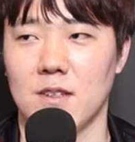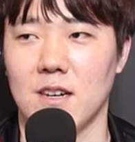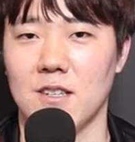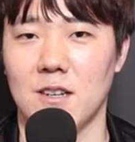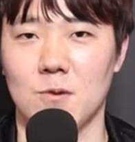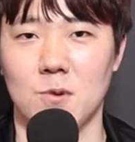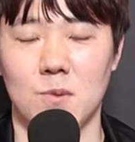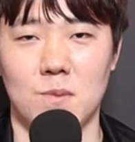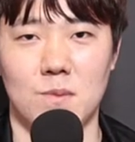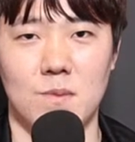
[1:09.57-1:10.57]
항상
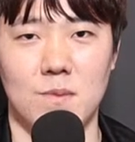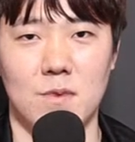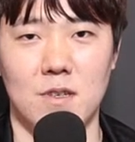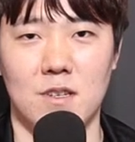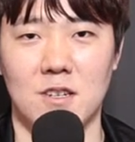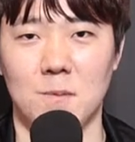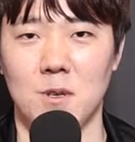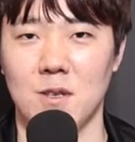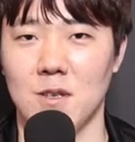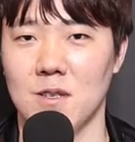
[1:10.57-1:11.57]
좀 이제
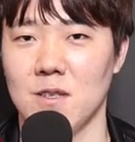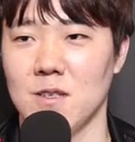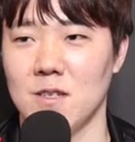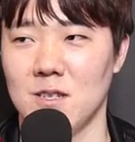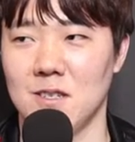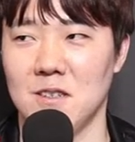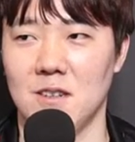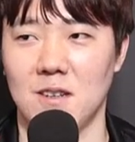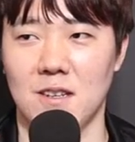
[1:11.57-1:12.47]
그리핀을